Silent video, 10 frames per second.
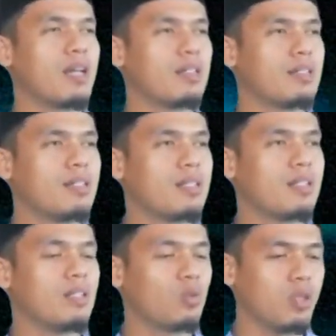ahli zikir
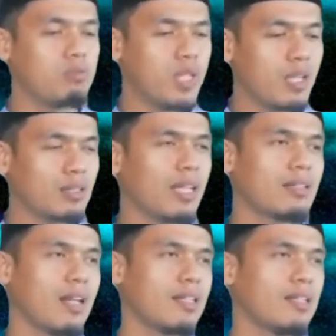itu lebih
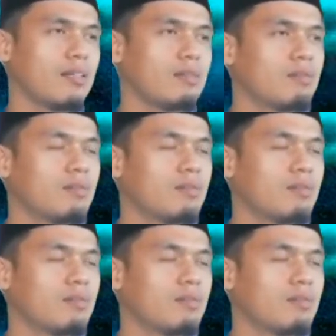ketat lagi.